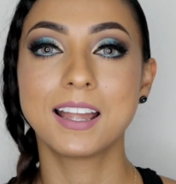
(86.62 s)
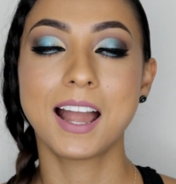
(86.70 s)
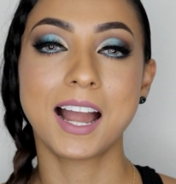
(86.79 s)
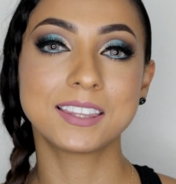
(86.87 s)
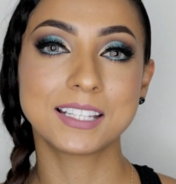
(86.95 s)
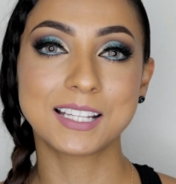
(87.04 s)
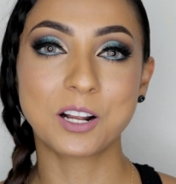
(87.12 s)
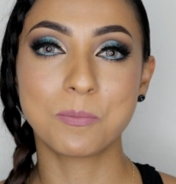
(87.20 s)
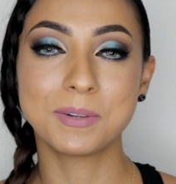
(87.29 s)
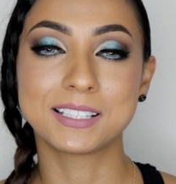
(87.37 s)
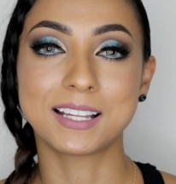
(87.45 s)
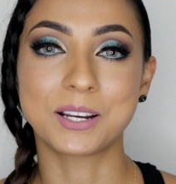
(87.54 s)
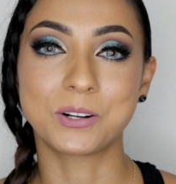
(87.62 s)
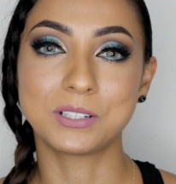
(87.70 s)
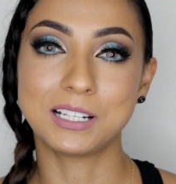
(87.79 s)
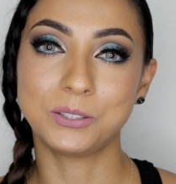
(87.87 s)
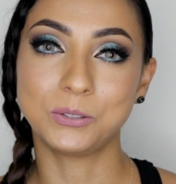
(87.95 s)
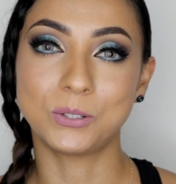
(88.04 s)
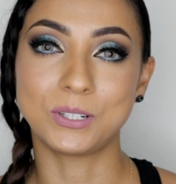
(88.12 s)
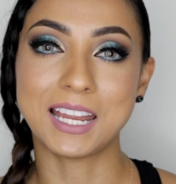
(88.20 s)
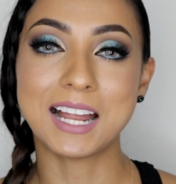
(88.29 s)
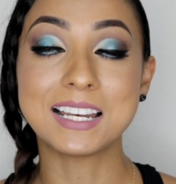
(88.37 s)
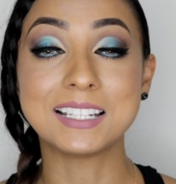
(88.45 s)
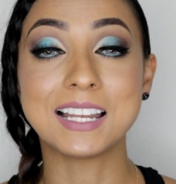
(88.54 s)
Antes de comenzar con el
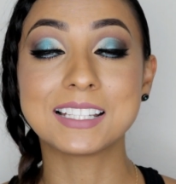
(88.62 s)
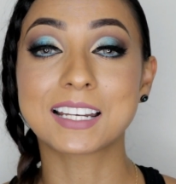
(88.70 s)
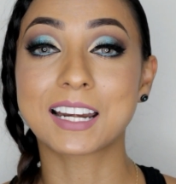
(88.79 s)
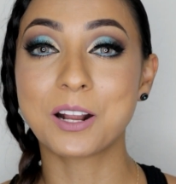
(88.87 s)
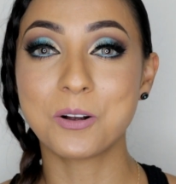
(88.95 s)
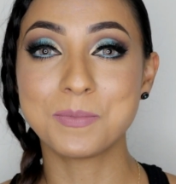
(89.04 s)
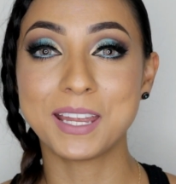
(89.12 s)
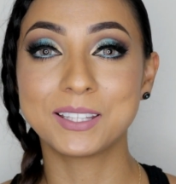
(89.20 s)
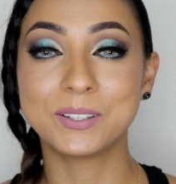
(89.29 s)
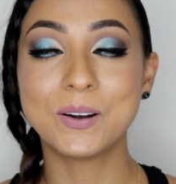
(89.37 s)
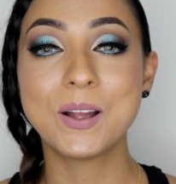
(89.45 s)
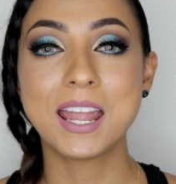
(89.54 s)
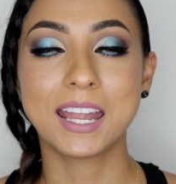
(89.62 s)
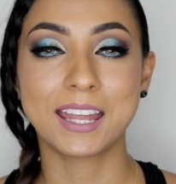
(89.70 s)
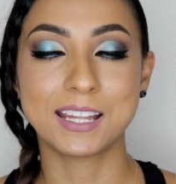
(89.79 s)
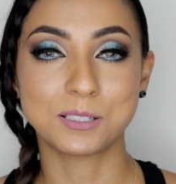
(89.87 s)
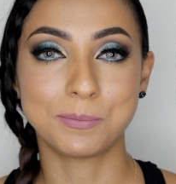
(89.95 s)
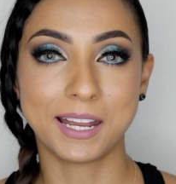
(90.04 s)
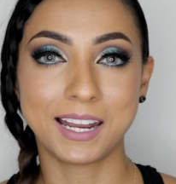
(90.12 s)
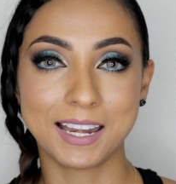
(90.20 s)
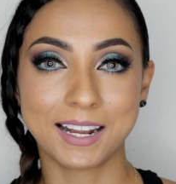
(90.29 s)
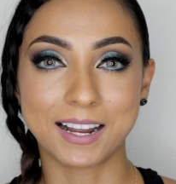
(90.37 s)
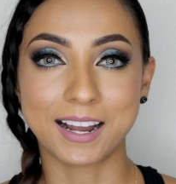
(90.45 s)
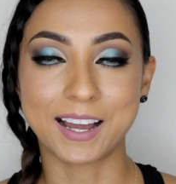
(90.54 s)
tutorial, les recomiendo que desplieguen
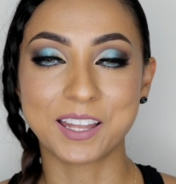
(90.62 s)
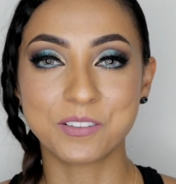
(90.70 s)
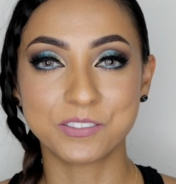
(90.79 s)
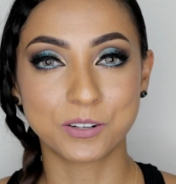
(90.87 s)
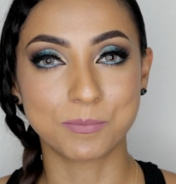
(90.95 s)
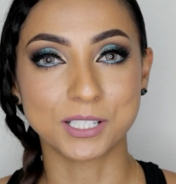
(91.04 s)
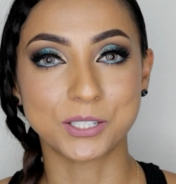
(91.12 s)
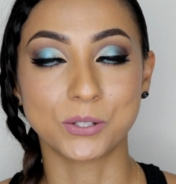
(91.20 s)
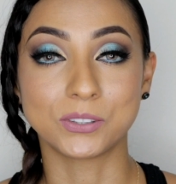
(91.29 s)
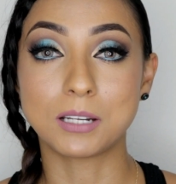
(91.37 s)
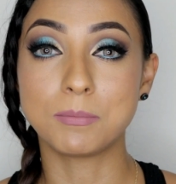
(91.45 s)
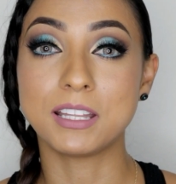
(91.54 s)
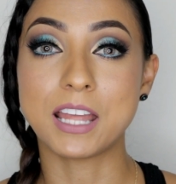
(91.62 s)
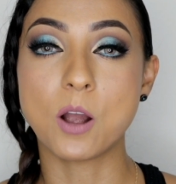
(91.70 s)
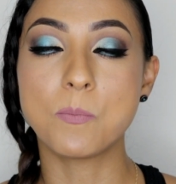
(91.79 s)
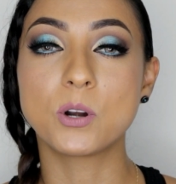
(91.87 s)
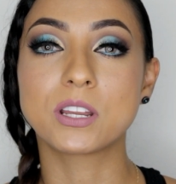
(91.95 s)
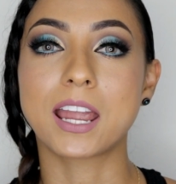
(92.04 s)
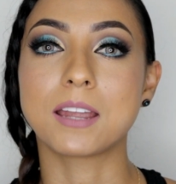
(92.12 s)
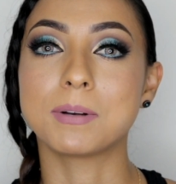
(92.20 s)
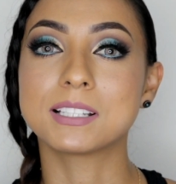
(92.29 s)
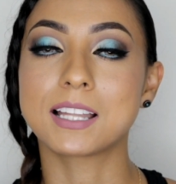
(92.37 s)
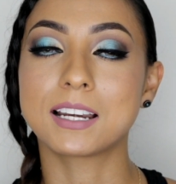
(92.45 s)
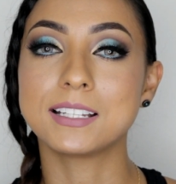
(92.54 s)
la caja de información del video porque ahí va
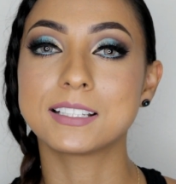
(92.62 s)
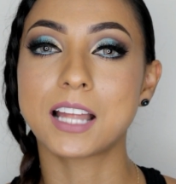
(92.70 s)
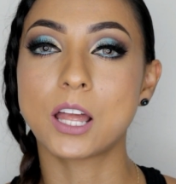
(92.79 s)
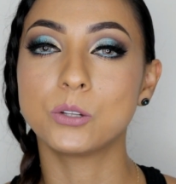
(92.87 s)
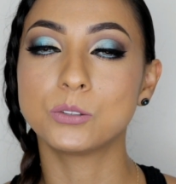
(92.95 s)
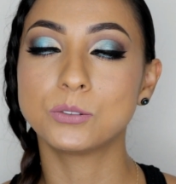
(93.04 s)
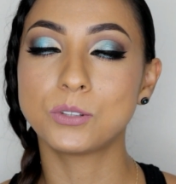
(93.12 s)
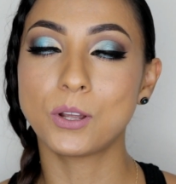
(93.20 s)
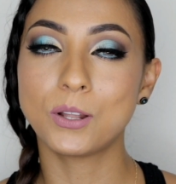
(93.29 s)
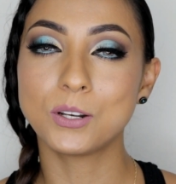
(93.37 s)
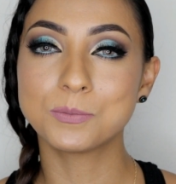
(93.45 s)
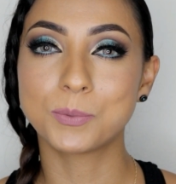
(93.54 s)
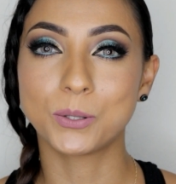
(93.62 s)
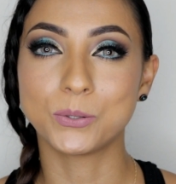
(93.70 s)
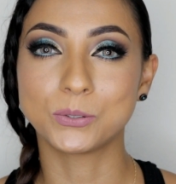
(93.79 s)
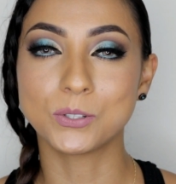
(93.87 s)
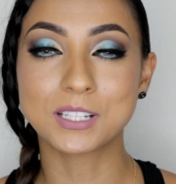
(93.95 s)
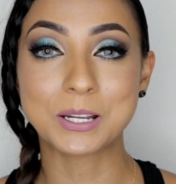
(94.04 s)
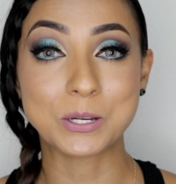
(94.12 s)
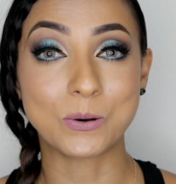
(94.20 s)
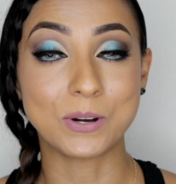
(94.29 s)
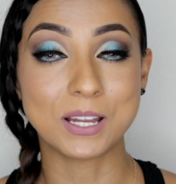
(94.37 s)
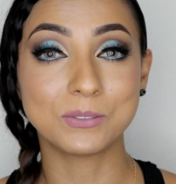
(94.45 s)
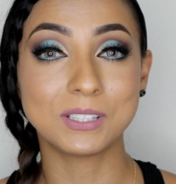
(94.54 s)
a estar listado todos los productos que yo
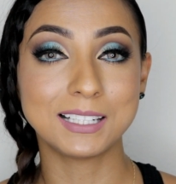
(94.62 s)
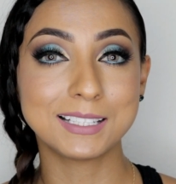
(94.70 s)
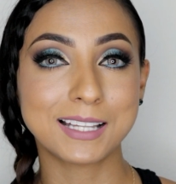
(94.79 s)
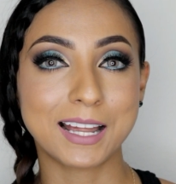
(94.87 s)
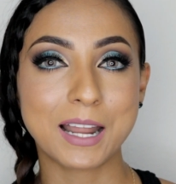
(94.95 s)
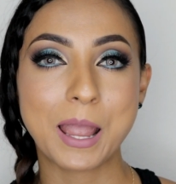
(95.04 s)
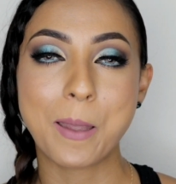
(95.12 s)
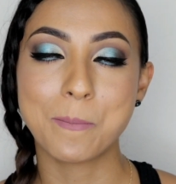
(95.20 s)
voy a utilizar